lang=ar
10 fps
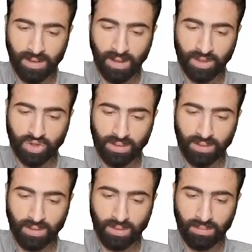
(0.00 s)

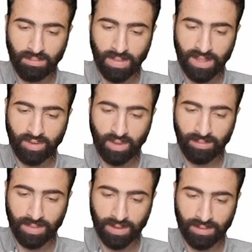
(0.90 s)
عشرة مايكرو
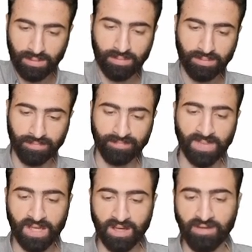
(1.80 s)
أمبير
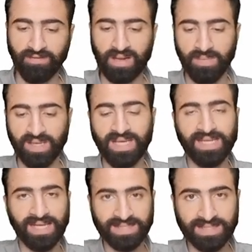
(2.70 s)
فلما يجي
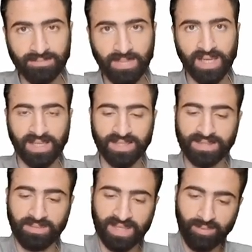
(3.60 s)
يتقسم
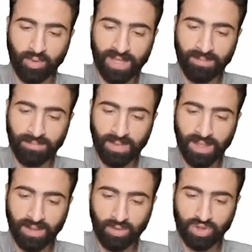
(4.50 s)
هيتقسم لكام وكام؟
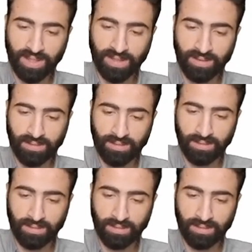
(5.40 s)
هيخش هنا